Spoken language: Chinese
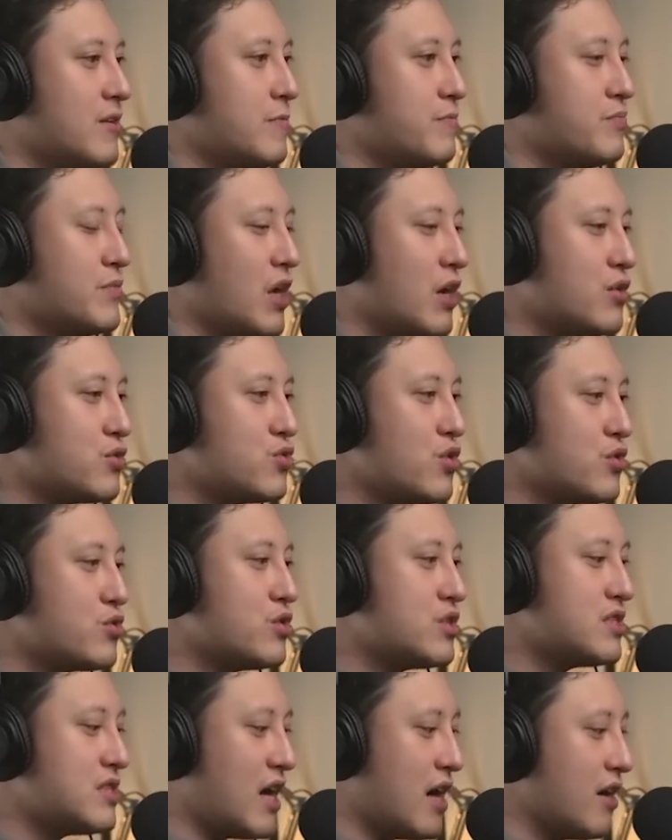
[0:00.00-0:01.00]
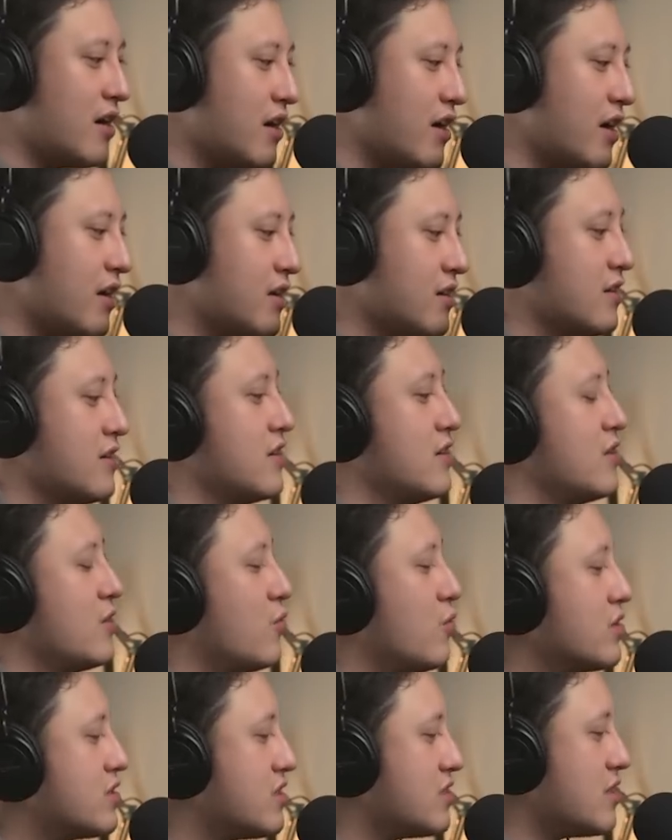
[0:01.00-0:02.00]
然后你就会去想：哎，
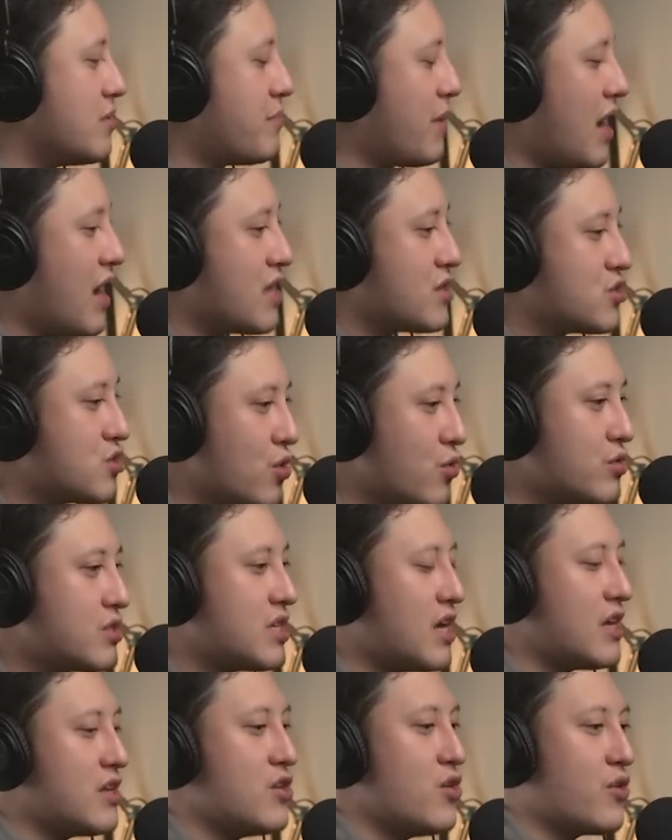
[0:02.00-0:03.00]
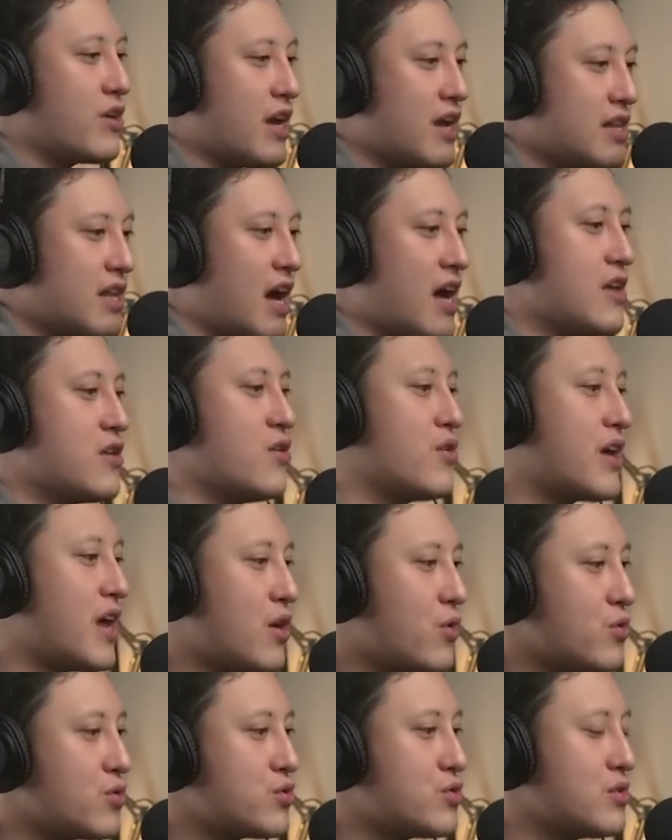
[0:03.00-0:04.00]
我只是帮他收钱，又给他，又给
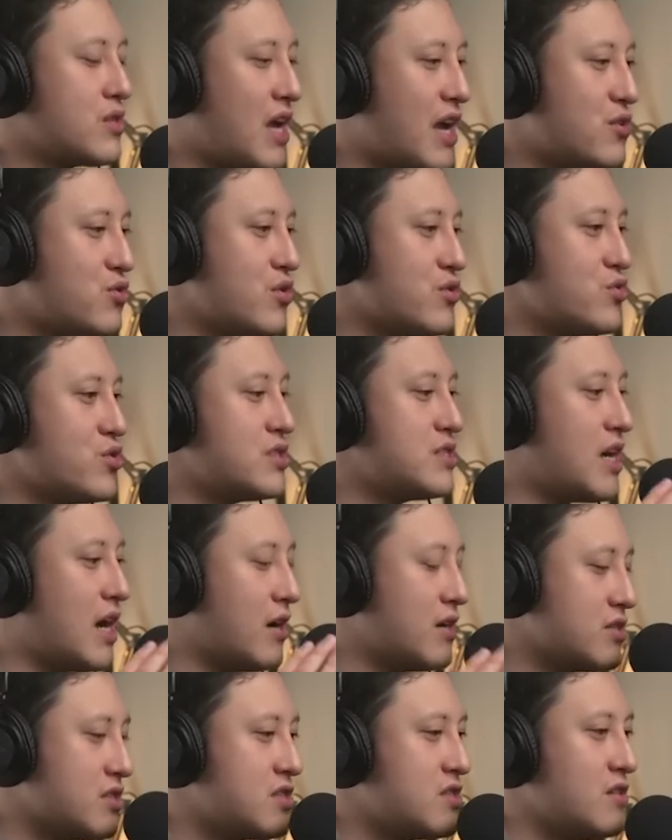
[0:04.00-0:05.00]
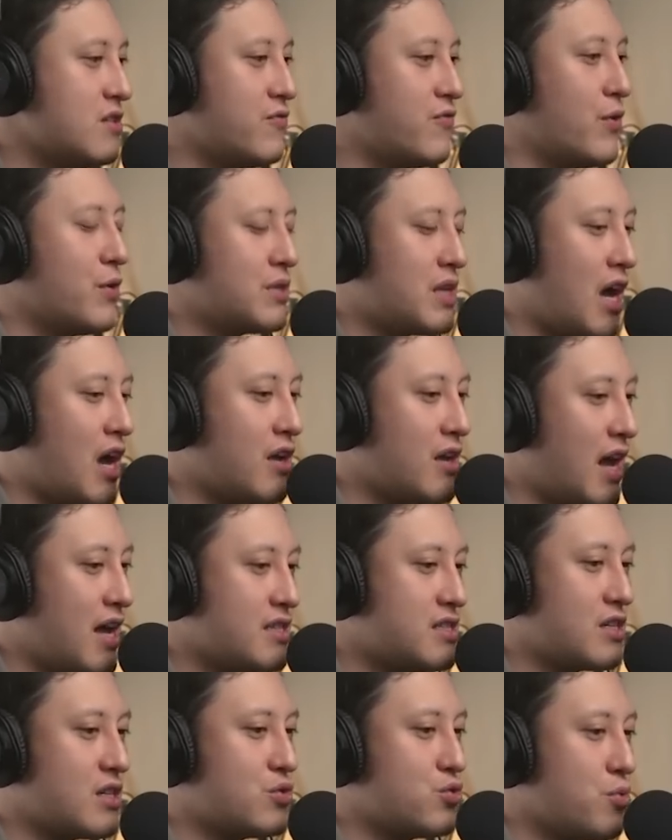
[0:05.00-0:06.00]
过去，他就会去想是否他要拿
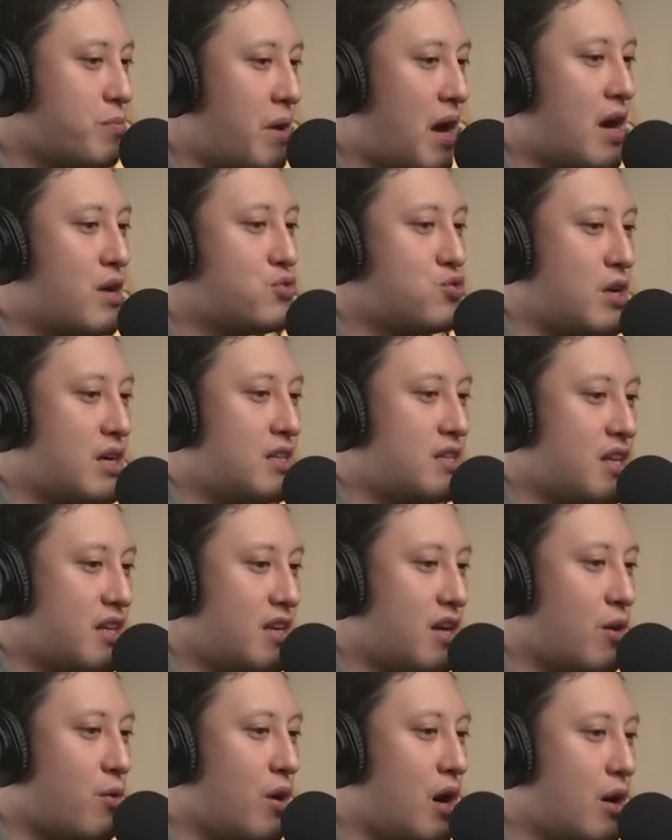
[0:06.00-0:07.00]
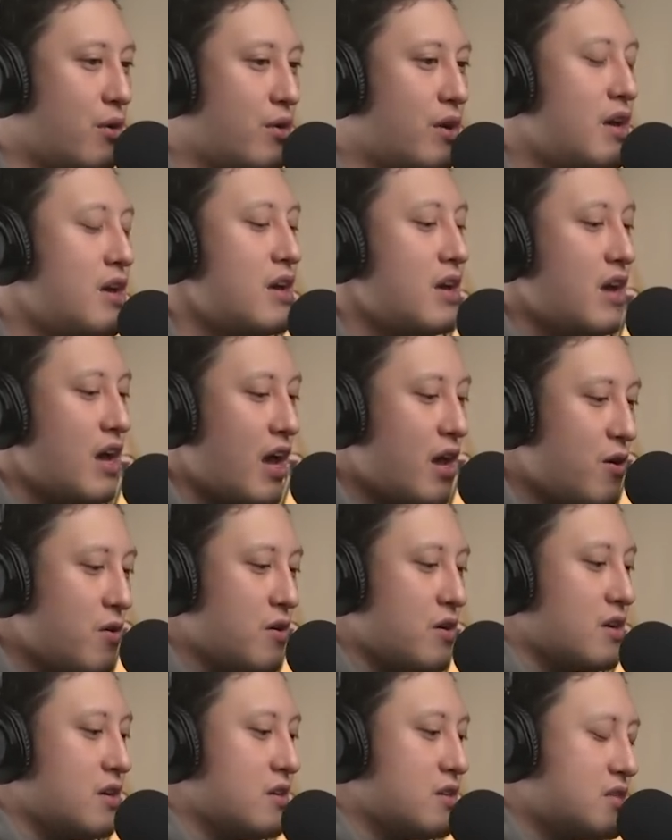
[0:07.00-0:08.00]
这个去帮他赚一点年化率。哎，
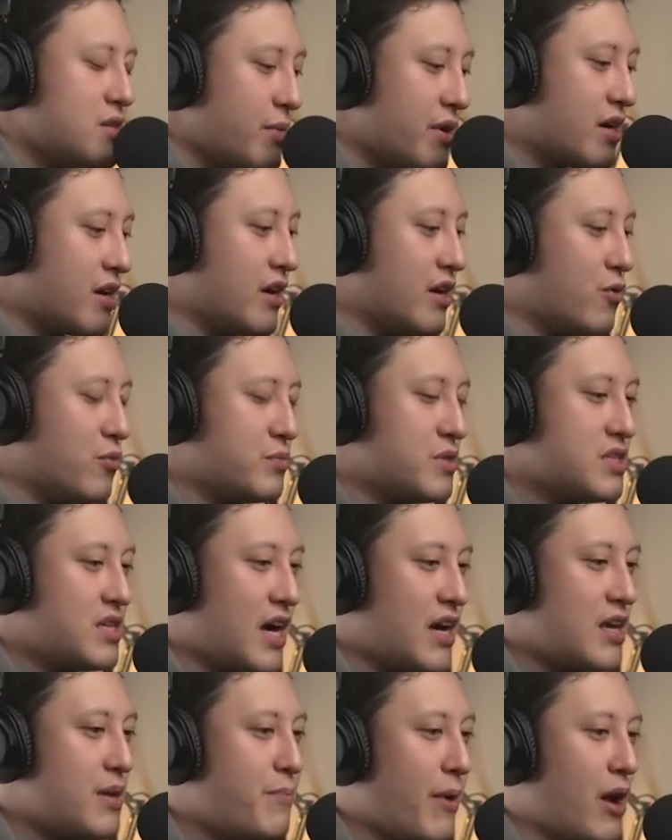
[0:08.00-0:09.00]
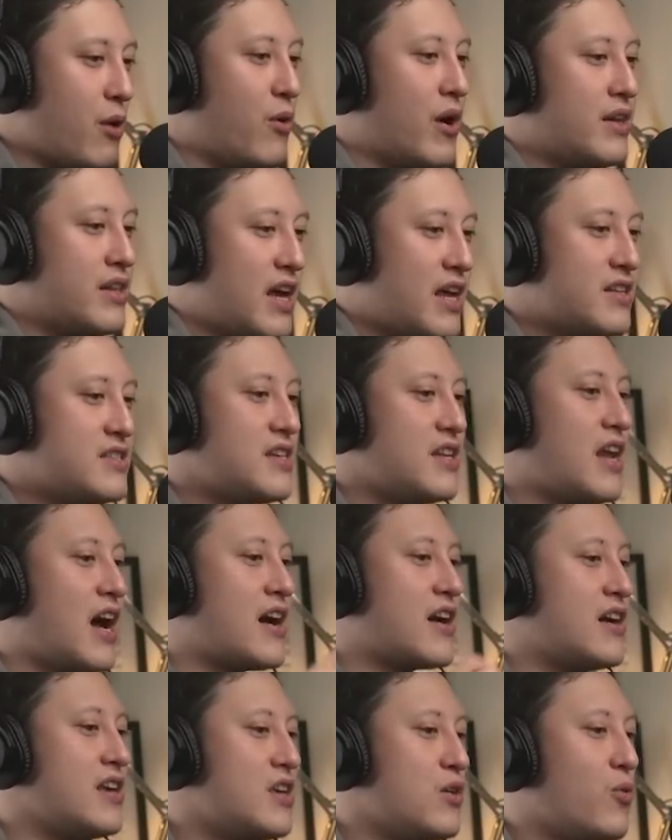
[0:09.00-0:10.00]
这边可能我们就想一百万，他先拿
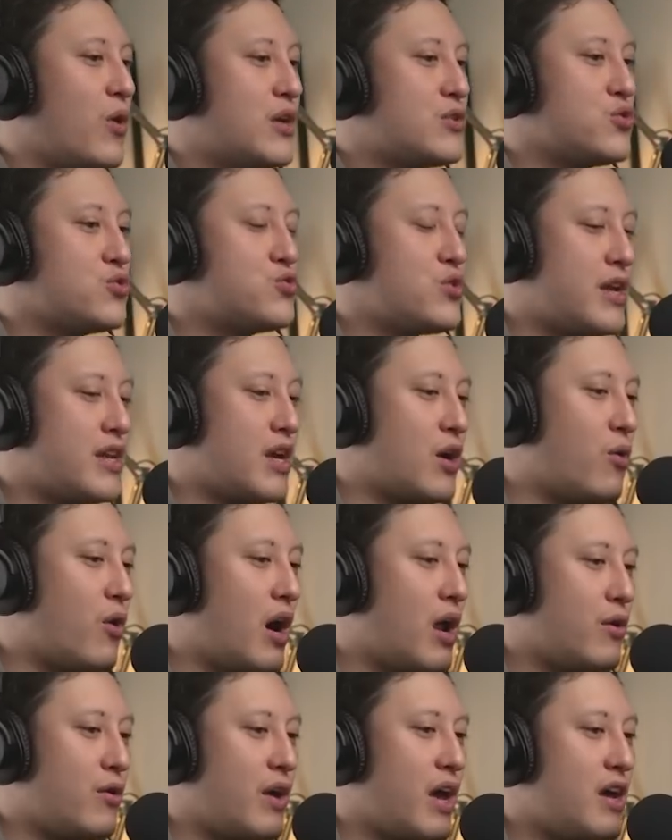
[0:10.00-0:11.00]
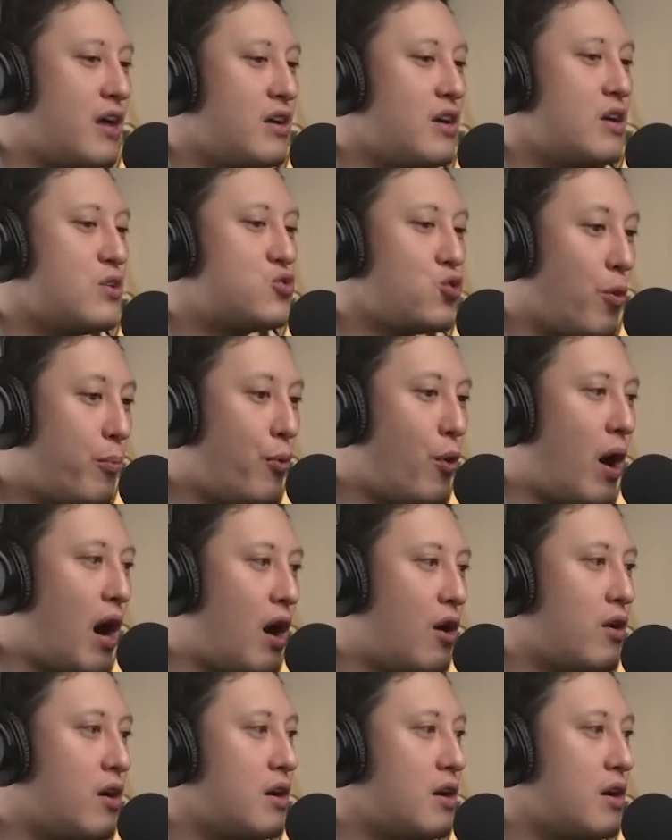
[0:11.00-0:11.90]
个一万去赚年化率，哎，做不好了